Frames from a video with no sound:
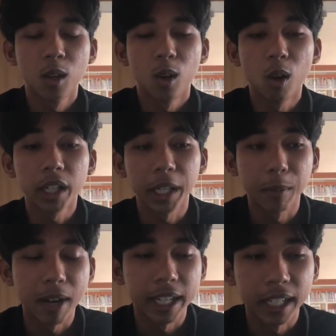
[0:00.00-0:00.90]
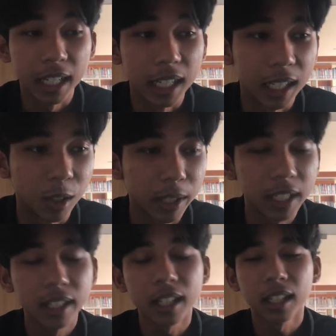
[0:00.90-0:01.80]
Oke okay, baik, uh, oke okay,
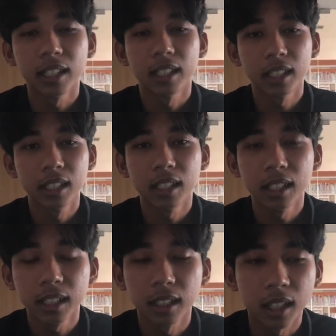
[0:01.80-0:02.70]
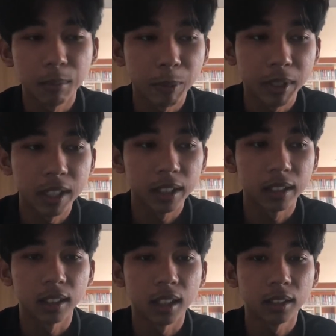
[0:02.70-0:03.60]
jadi kali di sini kita akan mempelajari
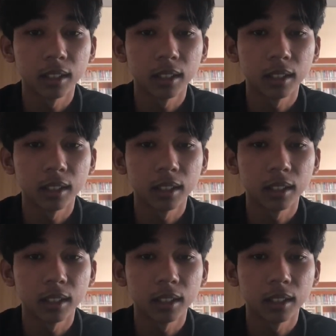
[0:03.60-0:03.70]
tentang